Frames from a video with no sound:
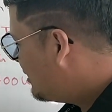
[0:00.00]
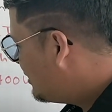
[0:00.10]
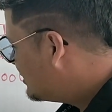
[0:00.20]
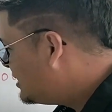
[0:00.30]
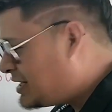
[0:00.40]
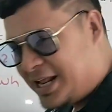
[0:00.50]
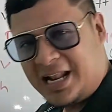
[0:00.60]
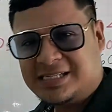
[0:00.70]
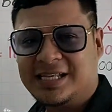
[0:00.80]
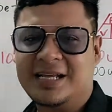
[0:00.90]
Si tenés
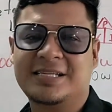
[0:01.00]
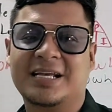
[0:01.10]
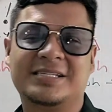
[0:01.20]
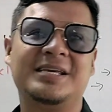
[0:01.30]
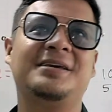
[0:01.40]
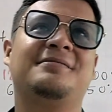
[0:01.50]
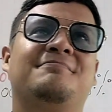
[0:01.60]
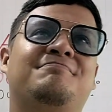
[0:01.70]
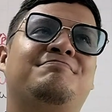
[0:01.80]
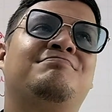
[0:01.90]
las tres así,
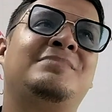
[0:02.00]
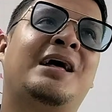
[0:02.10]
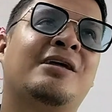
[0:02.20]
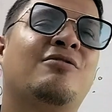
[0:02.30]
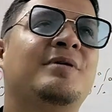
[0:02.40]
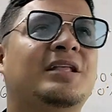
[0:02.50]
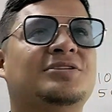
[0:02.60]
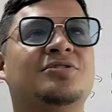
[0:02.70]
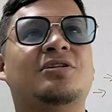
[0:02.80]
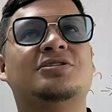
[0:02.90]
la
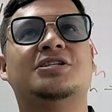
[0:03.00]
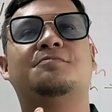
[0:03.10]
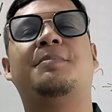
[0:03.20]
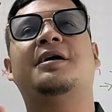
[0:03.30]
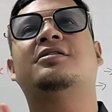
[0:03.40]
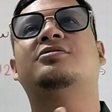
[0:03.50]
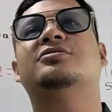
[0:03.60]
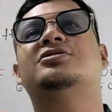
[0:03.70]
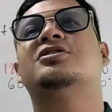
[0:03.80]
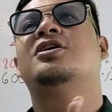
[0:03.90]
recomendación de los
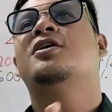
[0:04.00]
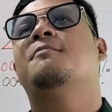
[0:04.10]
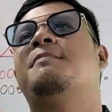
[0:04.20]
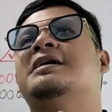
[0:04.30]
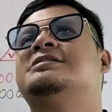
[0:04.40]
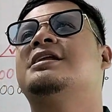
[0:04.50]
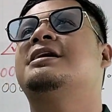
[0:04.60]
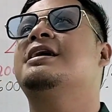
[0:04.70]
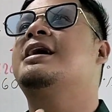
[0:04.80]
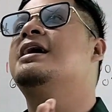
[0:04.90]
expertos va a ser
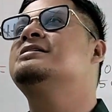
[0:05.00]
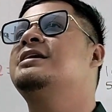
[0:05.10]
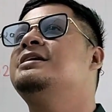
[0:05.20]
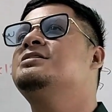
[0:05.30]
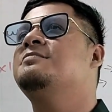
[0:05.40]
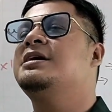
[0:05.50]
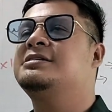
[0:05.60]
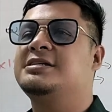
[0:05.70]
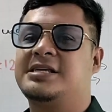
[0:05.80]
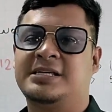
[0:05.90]
que cada seis
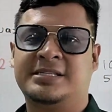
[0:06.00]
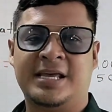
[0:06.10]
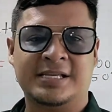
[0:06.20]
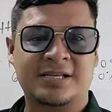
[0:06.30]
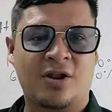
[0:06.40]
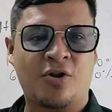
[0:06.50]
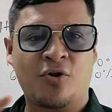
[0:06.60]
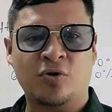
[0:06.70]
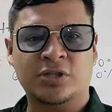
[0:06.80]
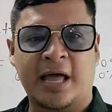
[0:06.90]
meses estés
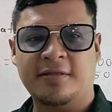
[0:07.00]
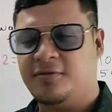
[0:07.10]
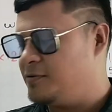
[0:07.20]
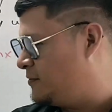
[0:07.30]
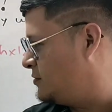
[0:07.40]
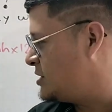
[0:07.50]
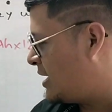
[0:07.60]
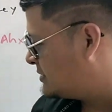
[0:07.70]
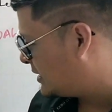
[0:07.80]
rotando. O sea, esta que